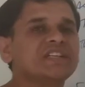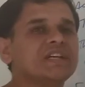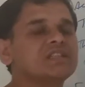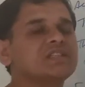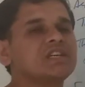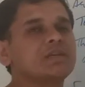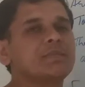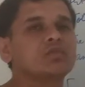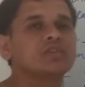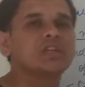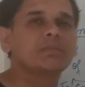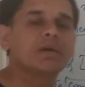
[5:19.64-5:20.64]
के चेयरमैन
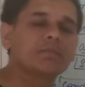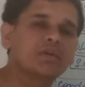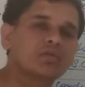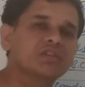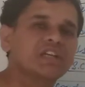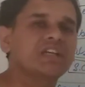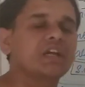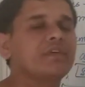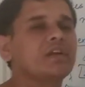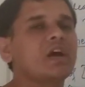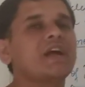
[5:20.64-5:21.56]
होते हैं मेंबर होते हैं या फिर